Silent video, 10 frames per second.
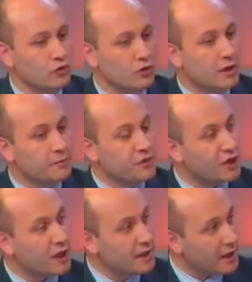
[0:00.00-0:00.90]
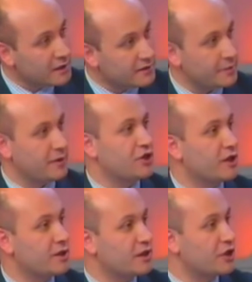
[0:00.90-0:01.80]
onun bir şeyler
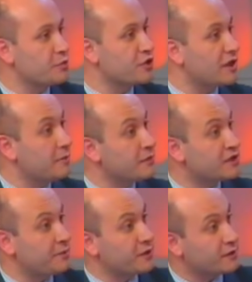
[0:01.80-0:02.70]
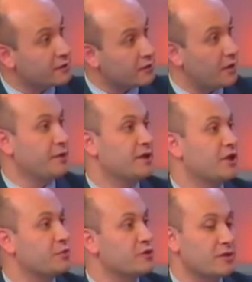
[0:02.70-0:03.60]
anlatabileceğini, geçmişten bize bir tabii evet.